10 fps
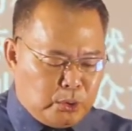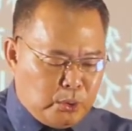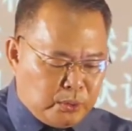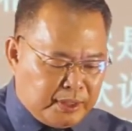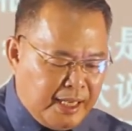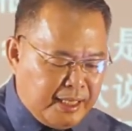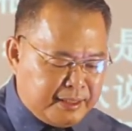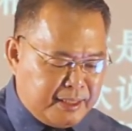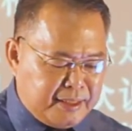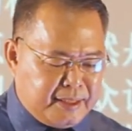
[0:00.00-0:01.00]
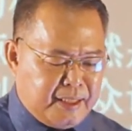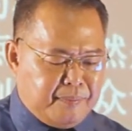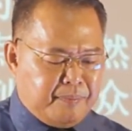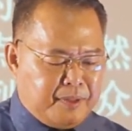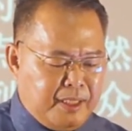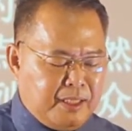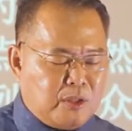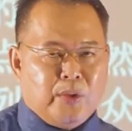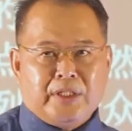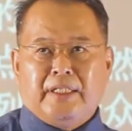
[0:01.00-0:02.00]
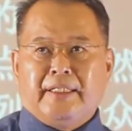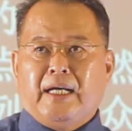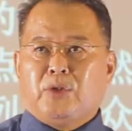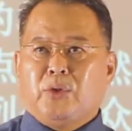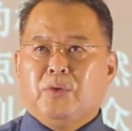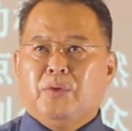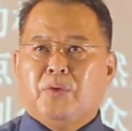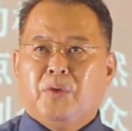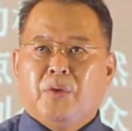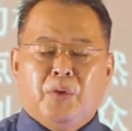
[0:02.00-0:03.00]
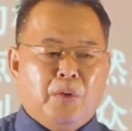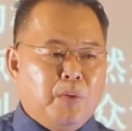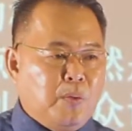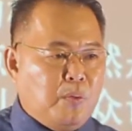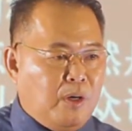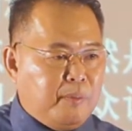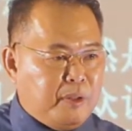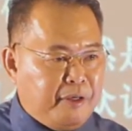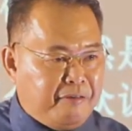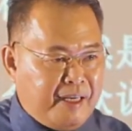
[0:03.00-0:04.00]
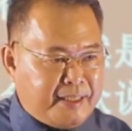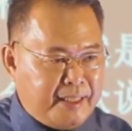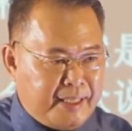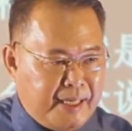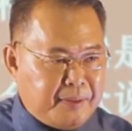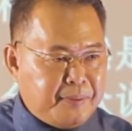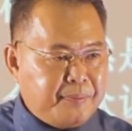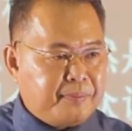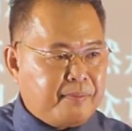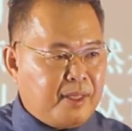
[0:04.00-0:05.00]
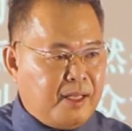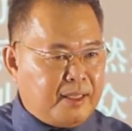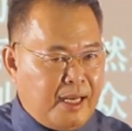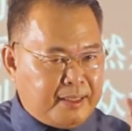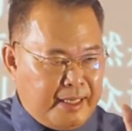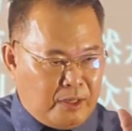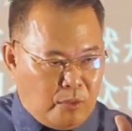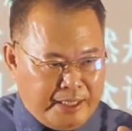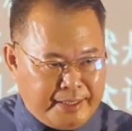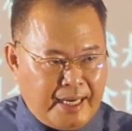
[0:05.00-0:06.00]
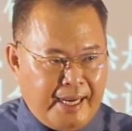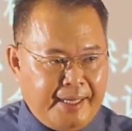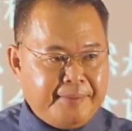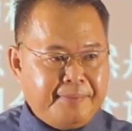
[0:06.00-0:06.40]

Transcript: 度他这个整个过程当中，我们会发现到，他在观察，